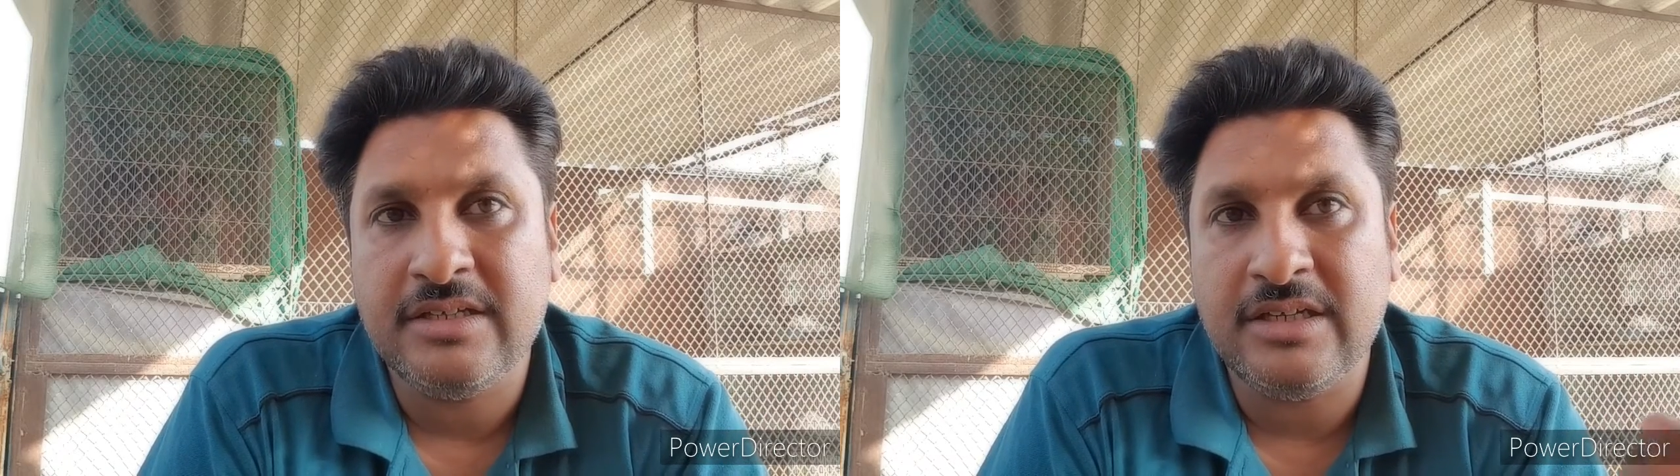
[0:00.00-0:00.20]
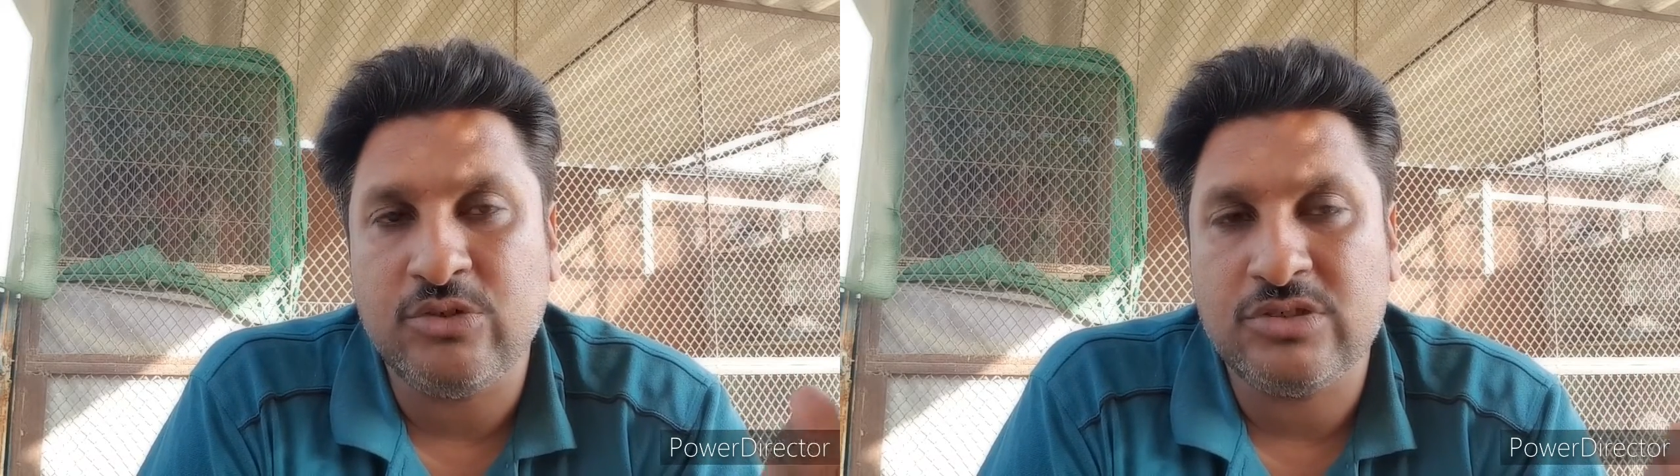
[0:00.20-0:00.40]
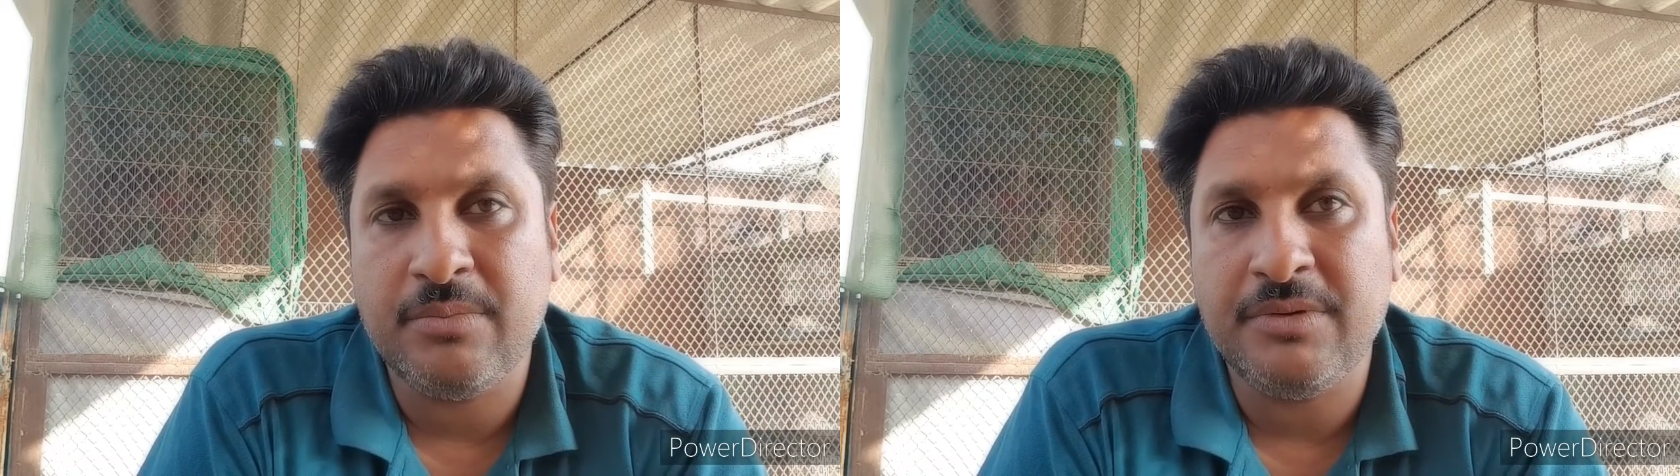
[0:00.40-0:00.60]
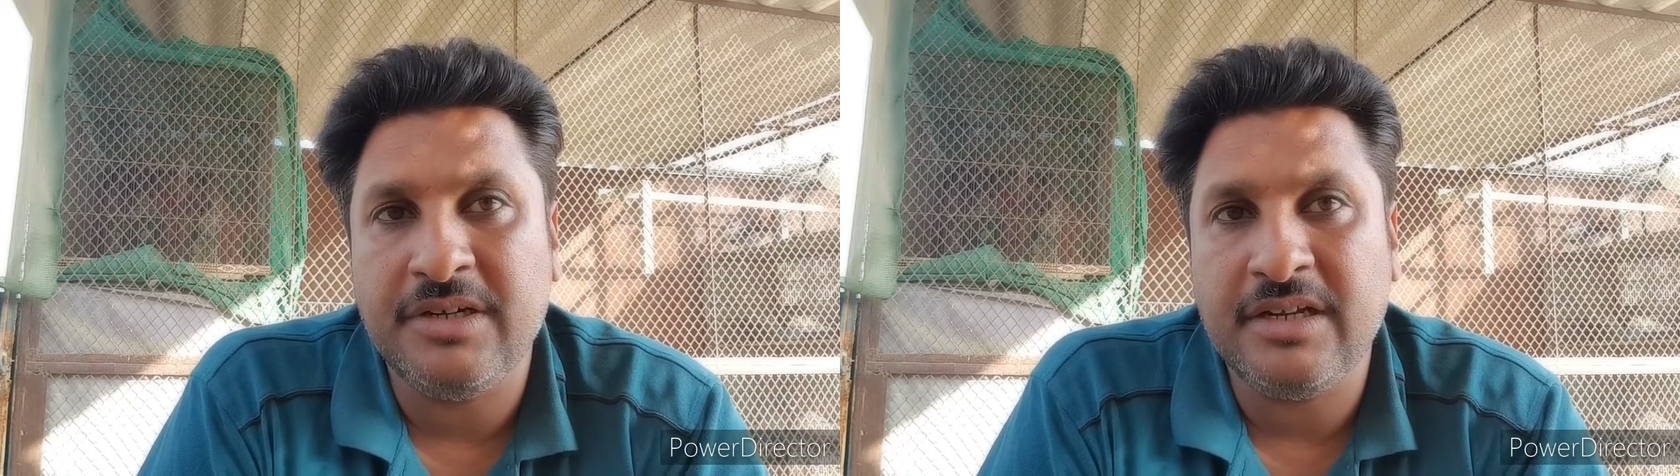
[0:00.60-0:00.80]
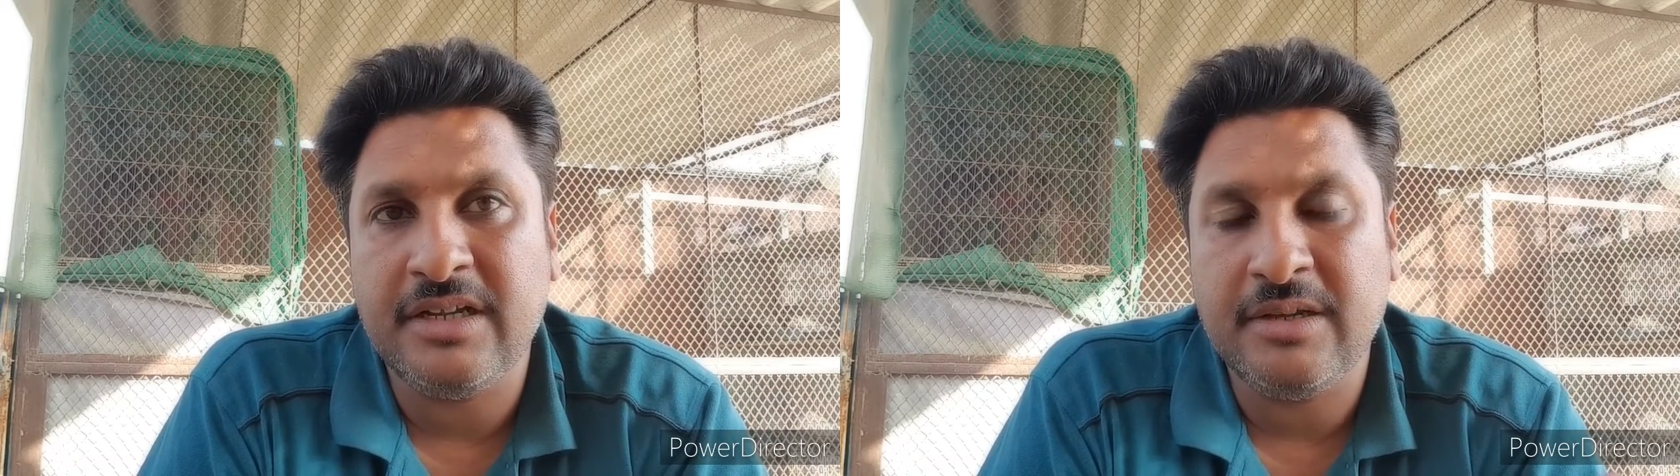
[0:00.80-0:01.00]
या उसका
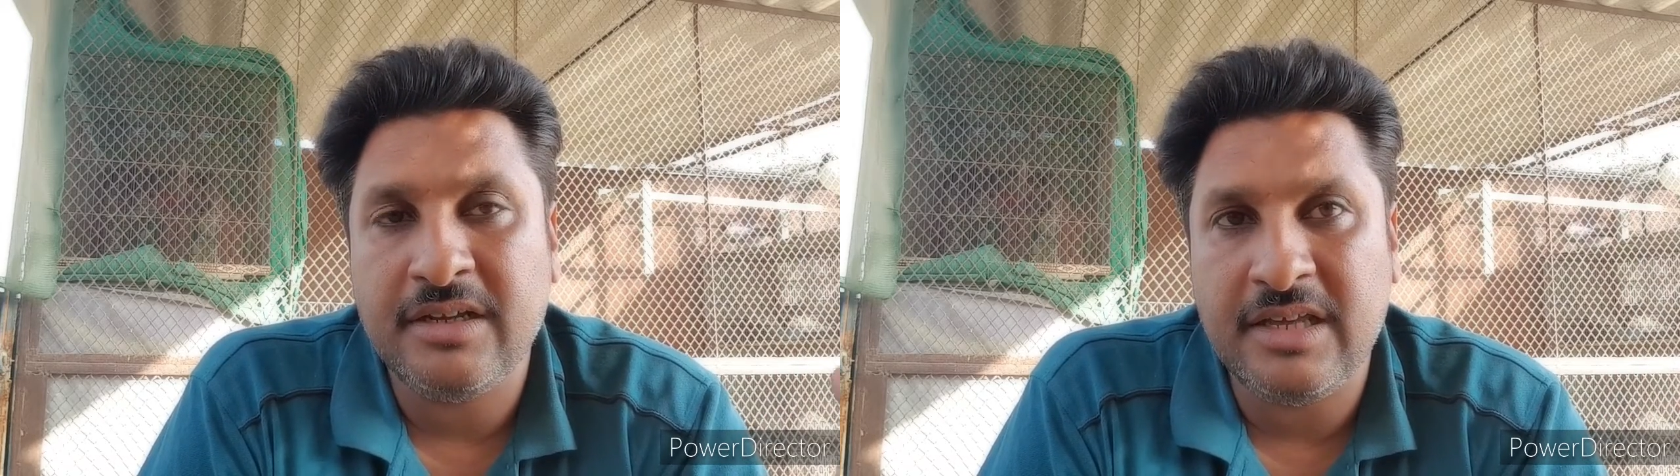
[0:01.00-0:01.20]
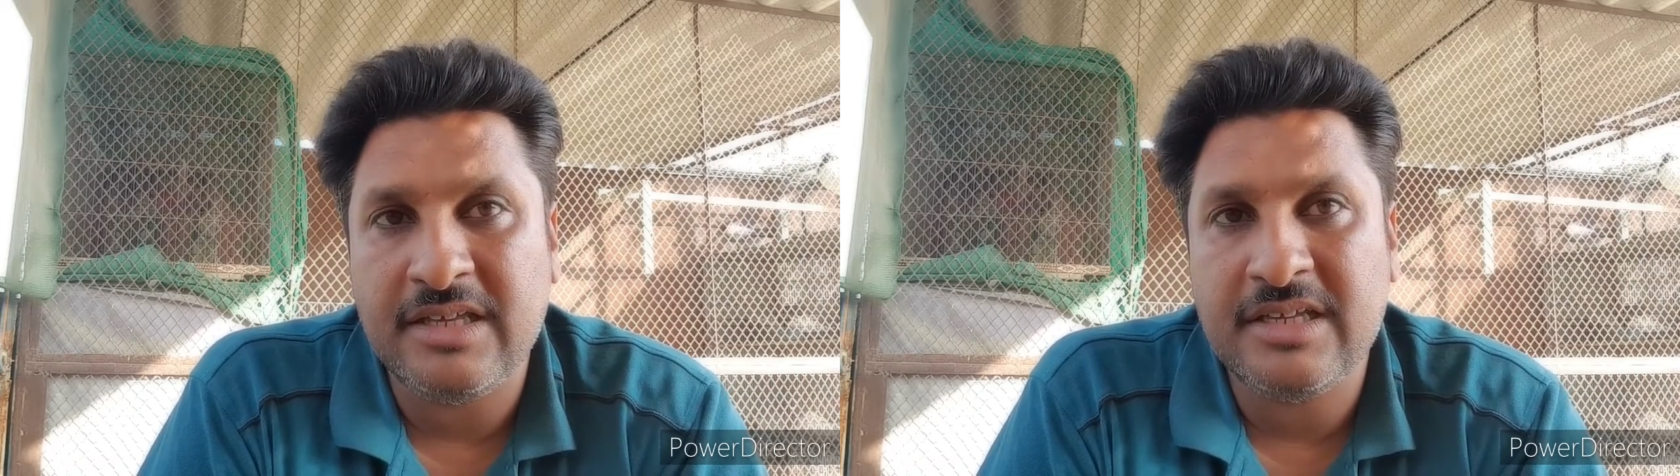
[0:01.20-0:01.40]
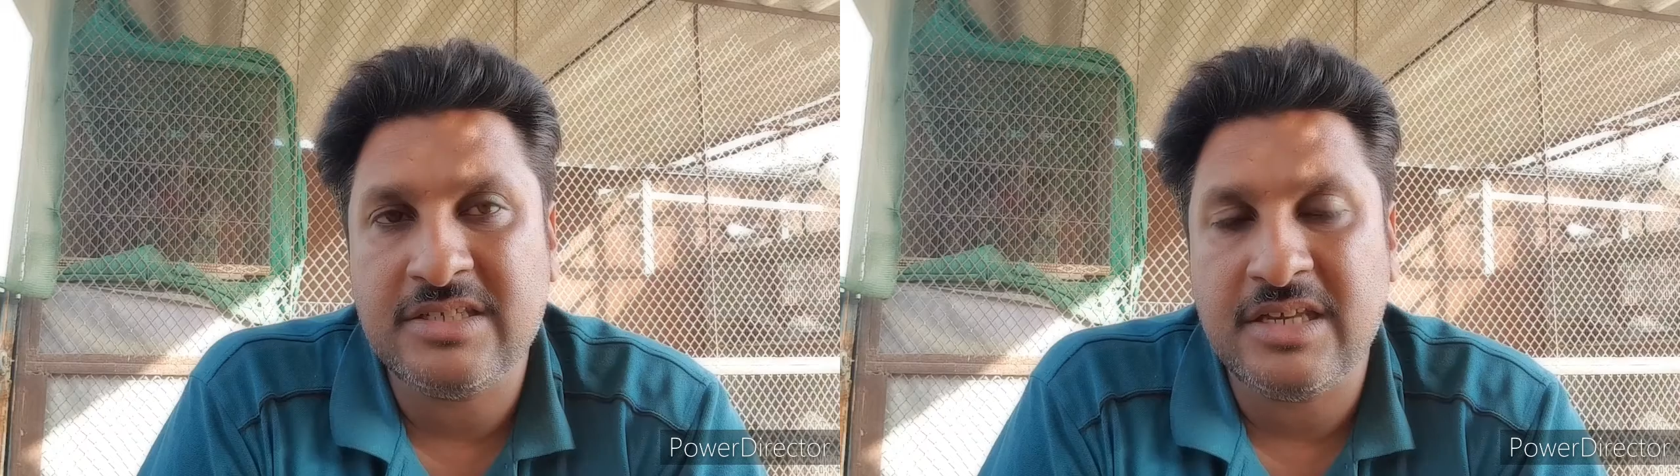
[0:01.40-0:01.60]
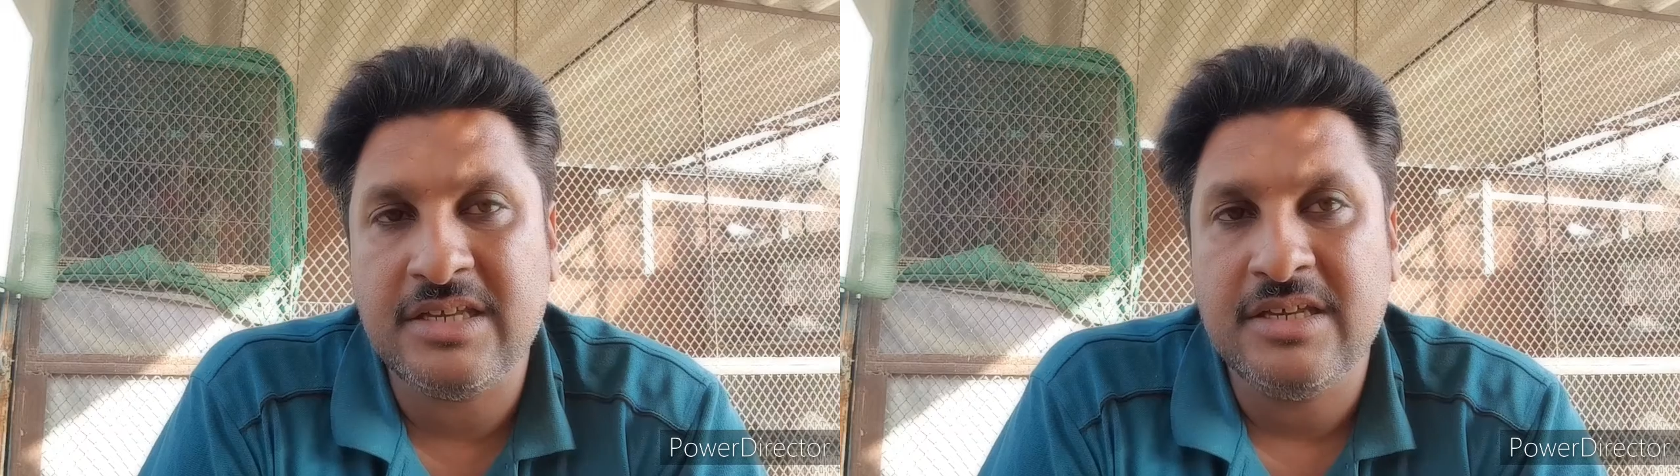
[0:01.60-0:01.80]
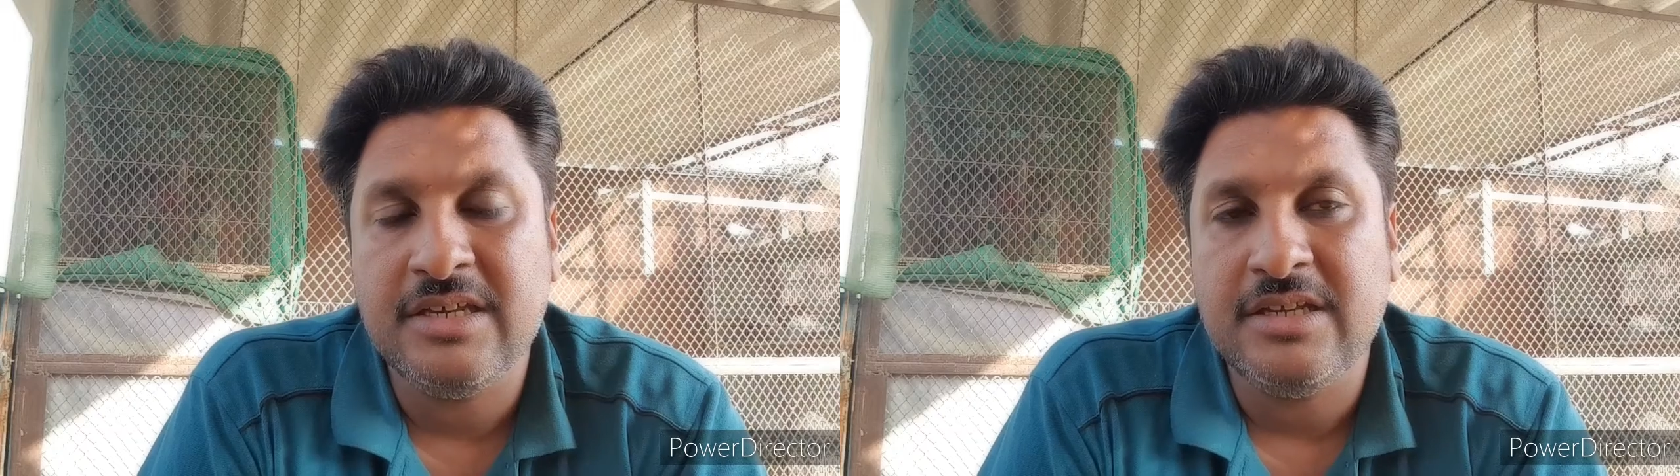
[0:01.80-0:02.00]
ब्रिडर रिंग नहीं है सही